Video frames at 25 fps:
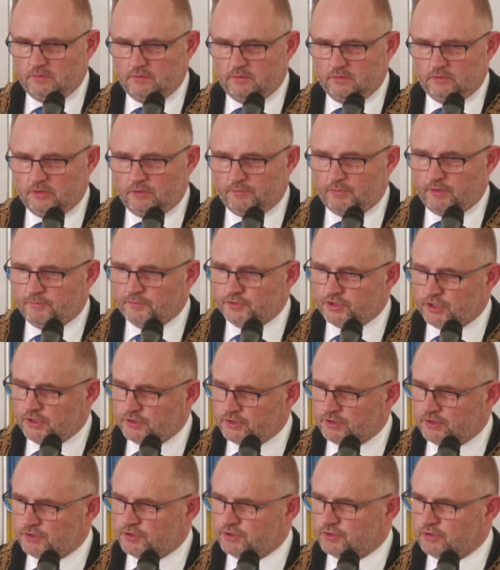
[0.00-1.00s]
No bo
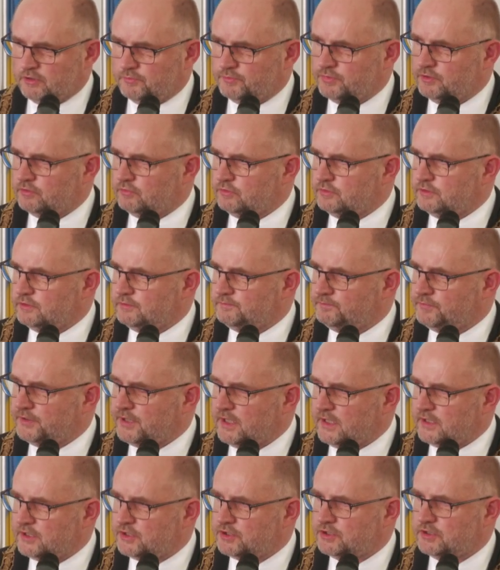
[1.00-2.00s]
przecież to były
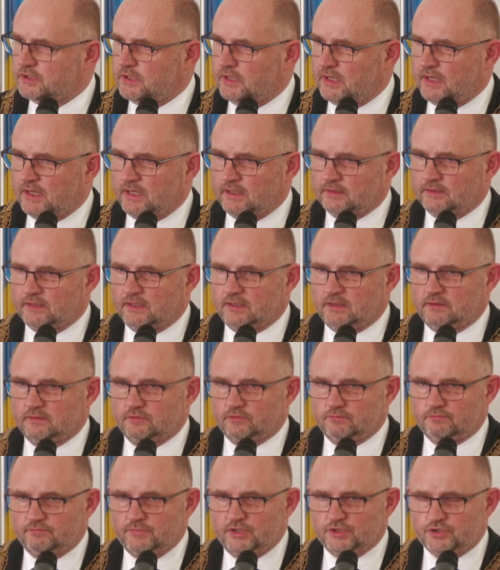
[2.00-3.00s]
pierwsze lata,
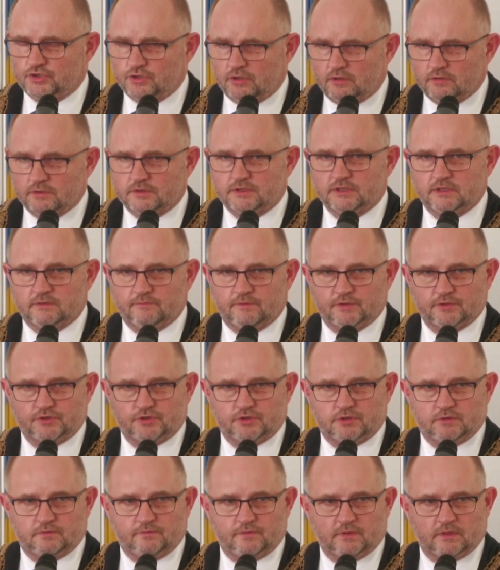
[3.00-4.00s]
miesiące
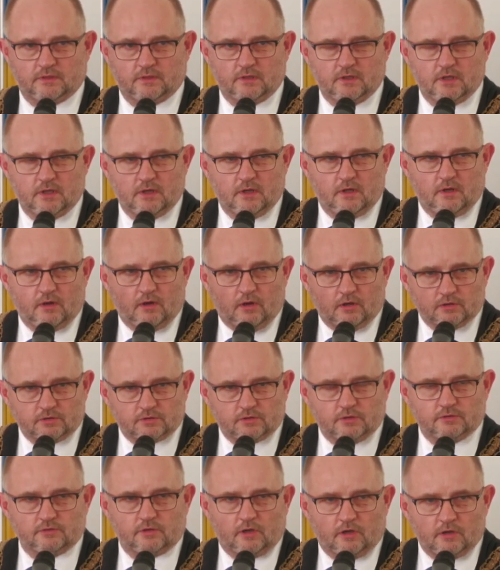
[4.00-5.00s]
właściwie,
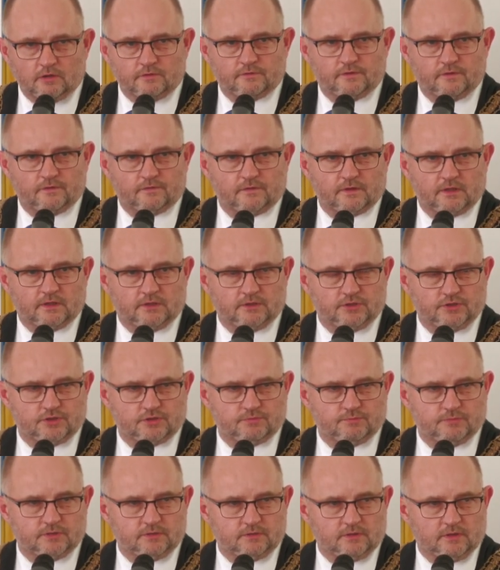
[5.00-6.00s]
odkąd
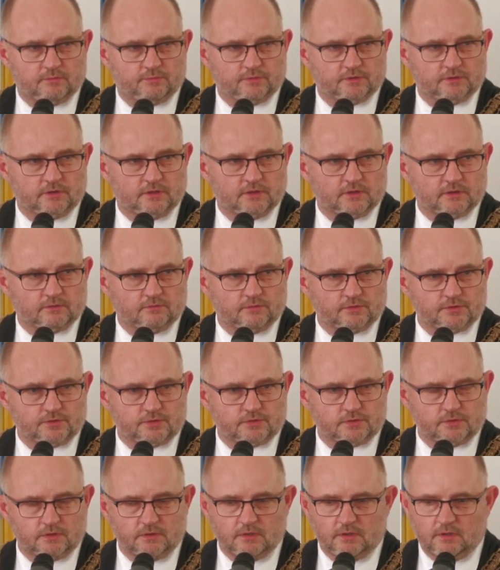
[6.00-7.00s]
odzyskaliśmy
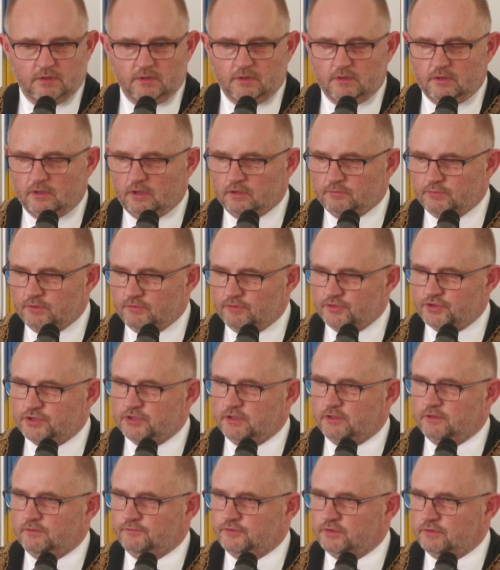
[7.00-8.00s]
niepodległość. Odbyły
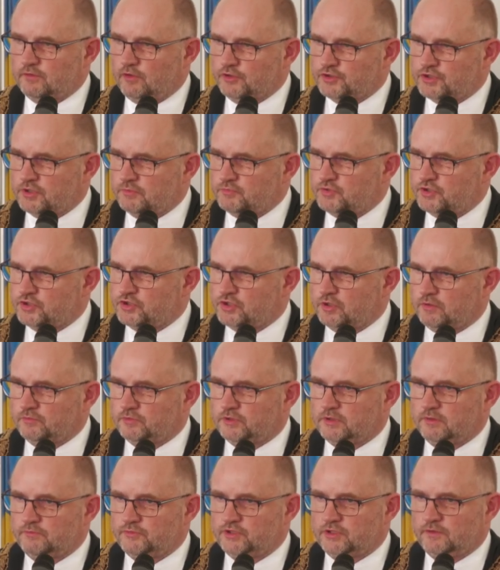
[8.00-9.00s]
się w
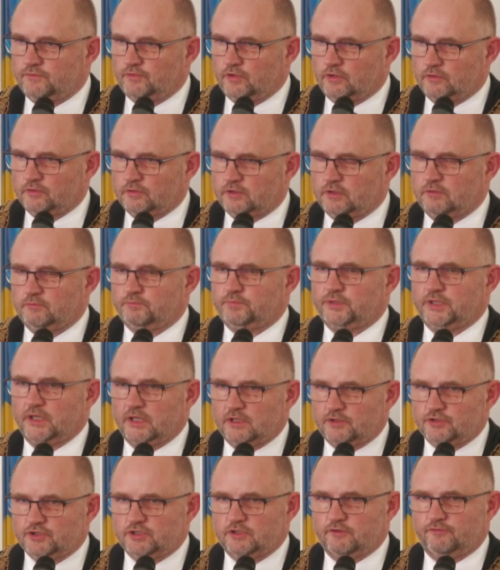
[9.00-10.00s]
89,
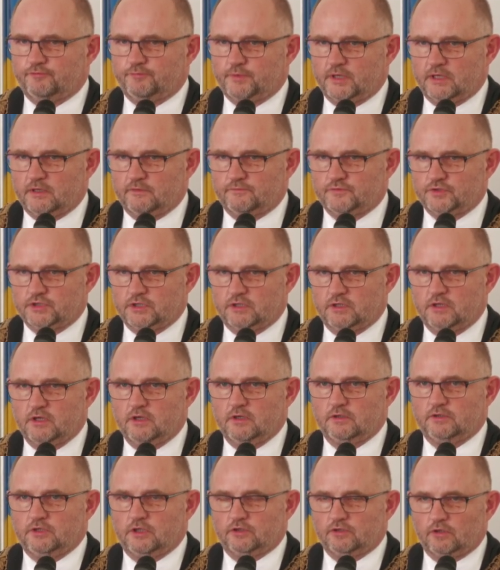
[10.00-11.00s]
pierwsze wprawdzie,
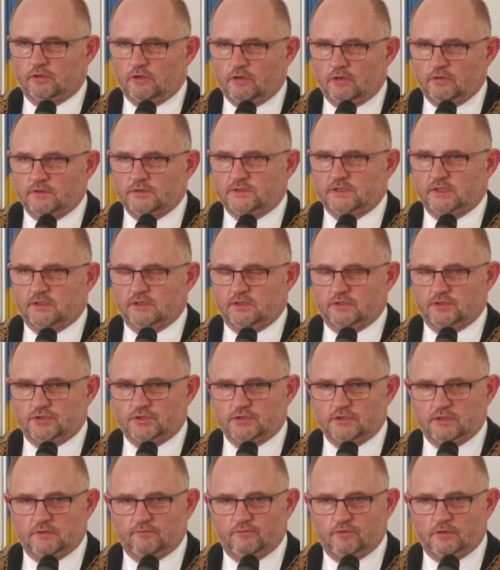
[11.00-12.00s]
nie do końca
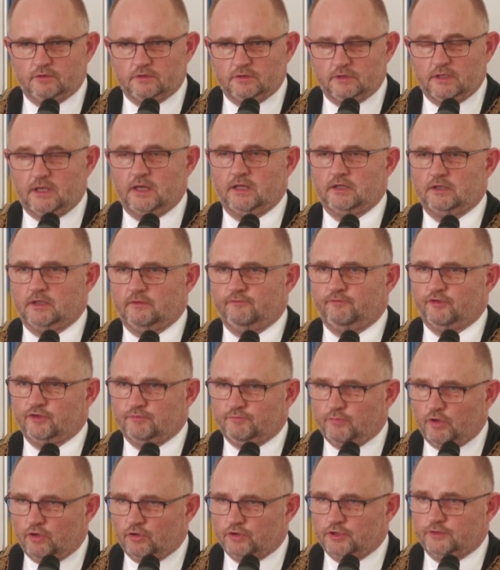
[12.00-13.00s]
jeszcze wolne, ale
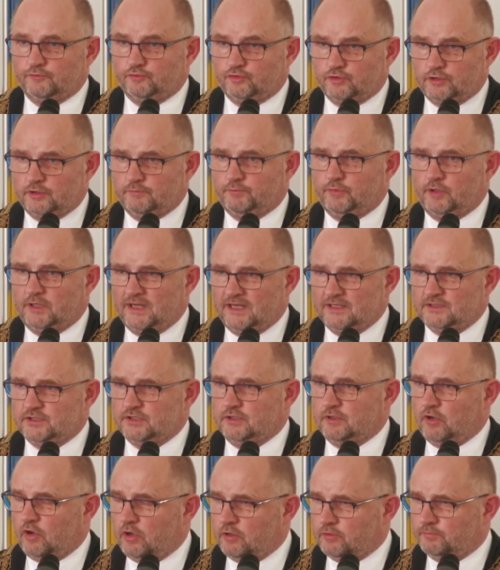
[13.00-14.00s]
wybory, w których
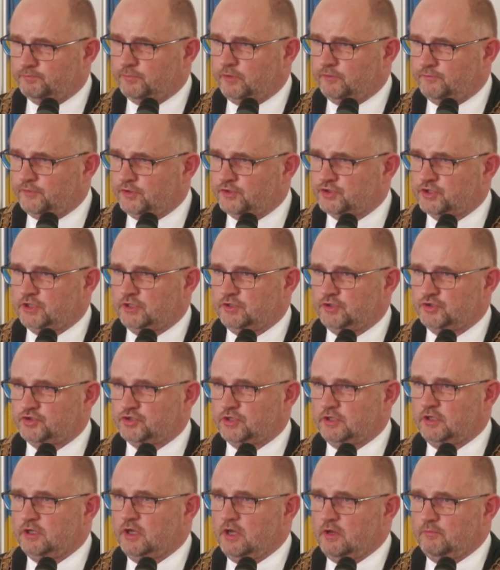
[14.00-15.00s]
Polacy opowiedzieli
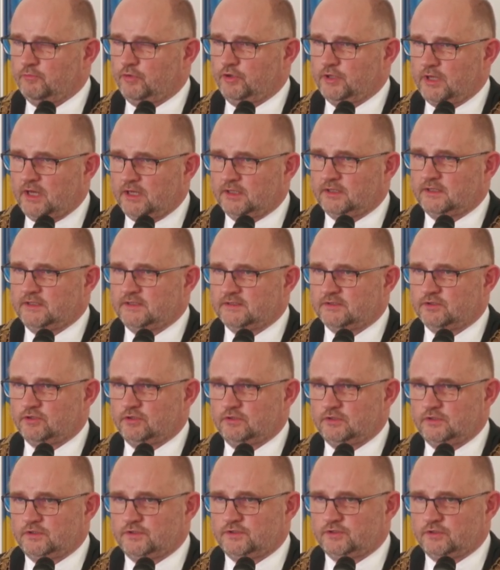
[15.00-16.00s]
się, po jakiej
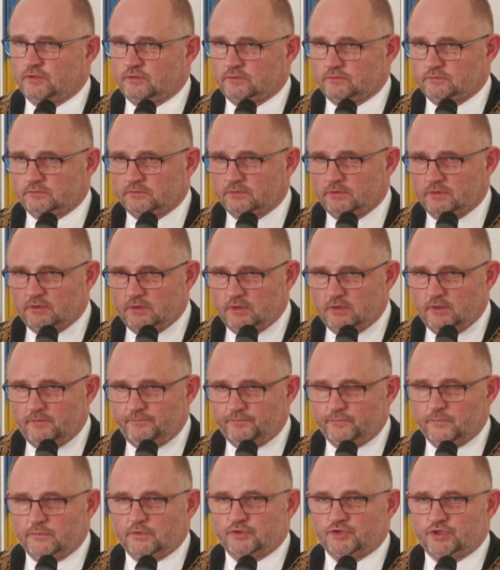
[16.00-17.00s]
stronie są,
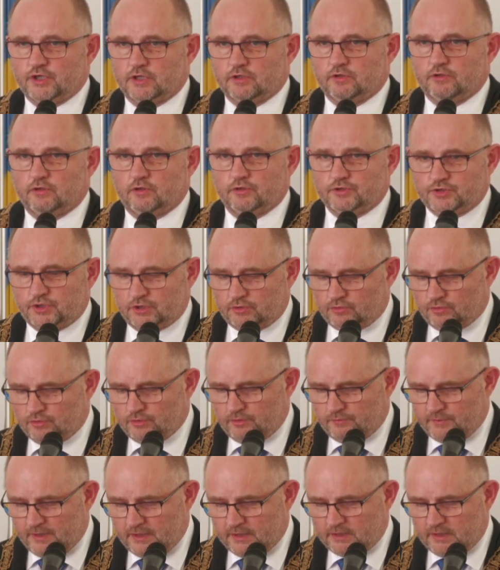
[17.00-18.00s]
czego
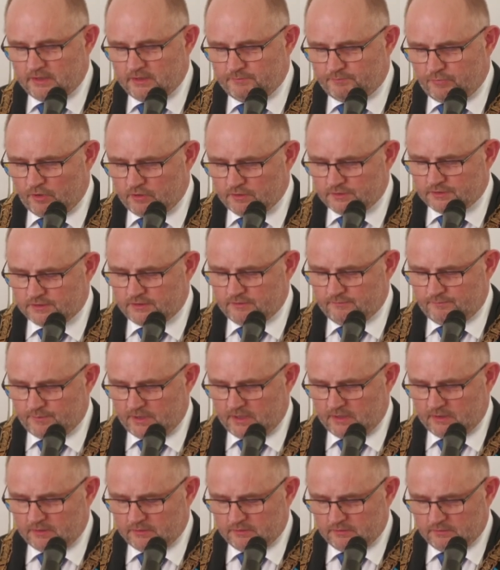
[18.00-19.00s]
oczekują, jakiej Polski
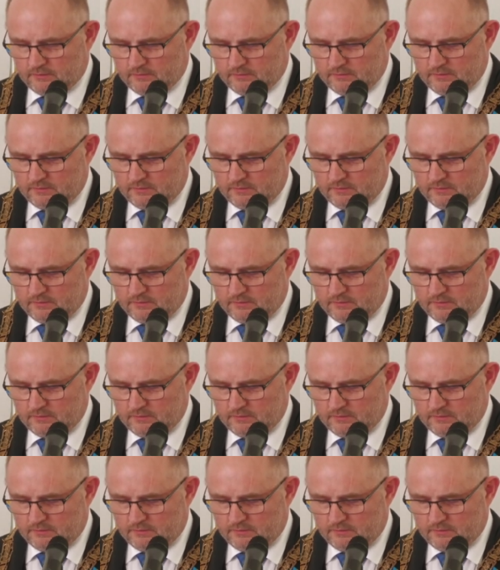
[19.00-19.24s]
pragną.